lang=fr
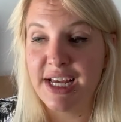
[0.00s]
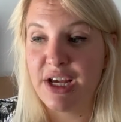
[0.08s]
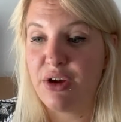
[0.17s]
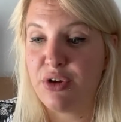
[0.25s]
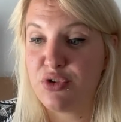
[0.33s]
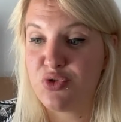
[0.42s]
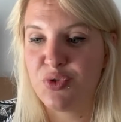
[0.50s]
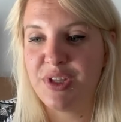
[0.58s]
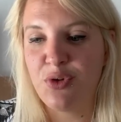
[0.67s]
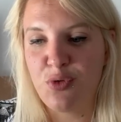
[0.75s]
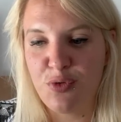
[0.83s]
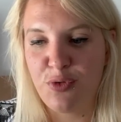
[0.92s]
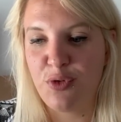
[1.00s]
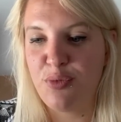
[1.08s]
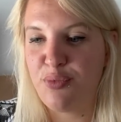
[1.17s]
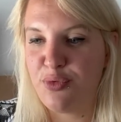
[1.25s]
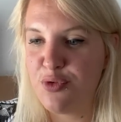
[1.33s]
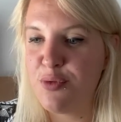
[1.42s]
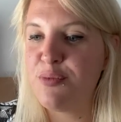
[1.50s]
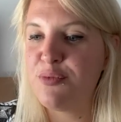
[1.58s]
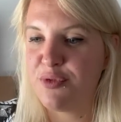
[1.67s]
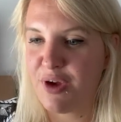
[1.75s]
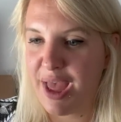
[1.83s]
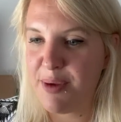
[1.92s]
Euh, je découvre une plume
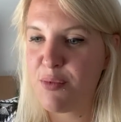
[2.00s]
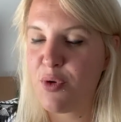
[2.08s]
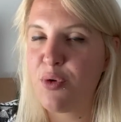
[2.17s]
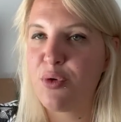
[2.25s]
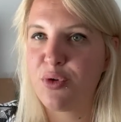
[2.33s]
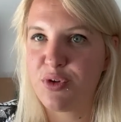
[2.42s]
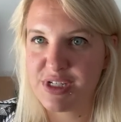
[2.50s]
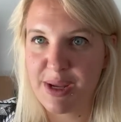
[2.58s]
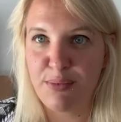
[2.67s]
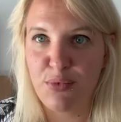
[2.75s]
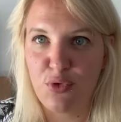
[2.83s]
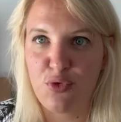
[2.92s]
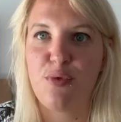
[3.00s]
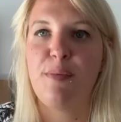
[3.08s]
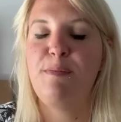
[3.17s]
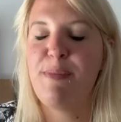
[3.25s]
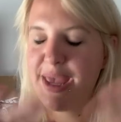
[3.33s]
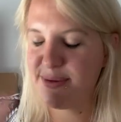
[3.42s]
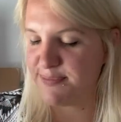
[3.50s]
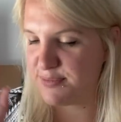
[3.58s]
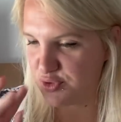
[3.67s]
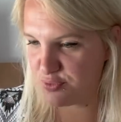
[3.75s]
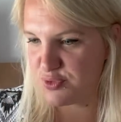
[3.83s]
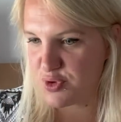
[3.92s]
vraiment que j'aime beaucoup, mais
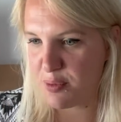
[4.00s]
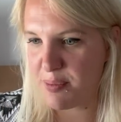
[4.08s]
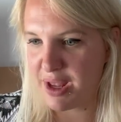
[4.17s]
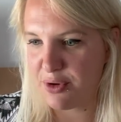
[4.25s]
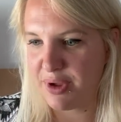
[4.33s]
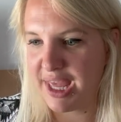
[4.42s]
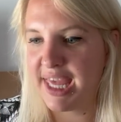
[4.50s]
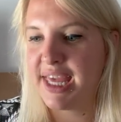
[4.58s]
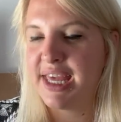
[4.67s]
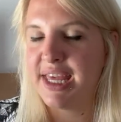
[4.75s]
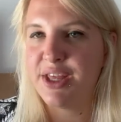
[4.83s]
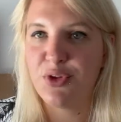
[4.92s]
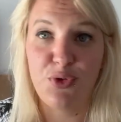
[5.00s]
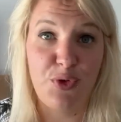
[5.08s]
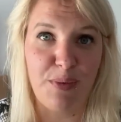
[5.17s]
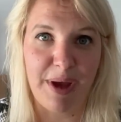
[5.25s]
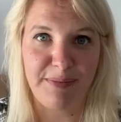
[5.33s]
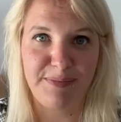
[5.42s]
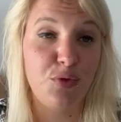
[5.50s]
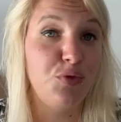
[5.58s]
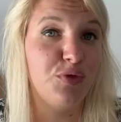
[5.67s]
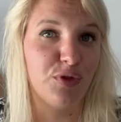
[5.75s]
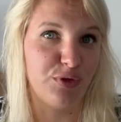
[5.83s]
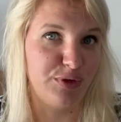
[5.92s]
je vous en reparlerai demain ou
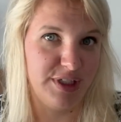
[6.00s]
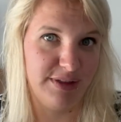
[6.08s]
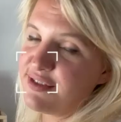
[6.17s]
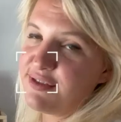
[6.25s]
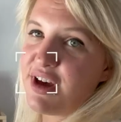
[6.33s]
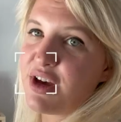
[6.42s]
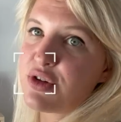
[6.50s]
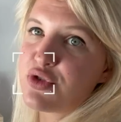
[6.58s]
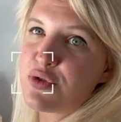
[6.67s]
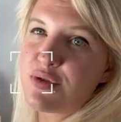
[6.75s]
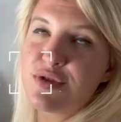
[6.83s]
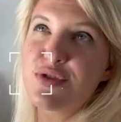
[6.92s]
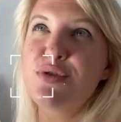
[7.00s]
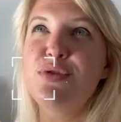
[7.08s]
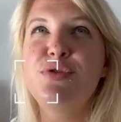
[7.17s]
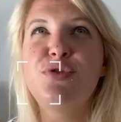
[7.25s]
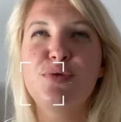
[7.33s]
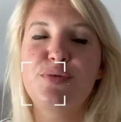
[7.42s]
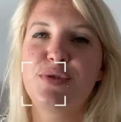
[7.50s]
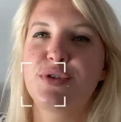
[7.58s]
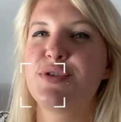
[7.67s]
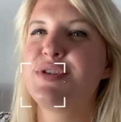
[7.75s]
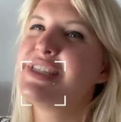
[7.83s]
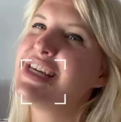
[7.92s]
vendredi. Il va que je trouve une solution pour
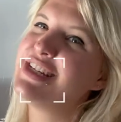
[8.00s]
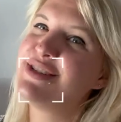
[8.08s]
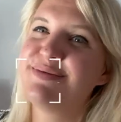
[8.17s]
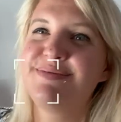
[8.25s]
ce siège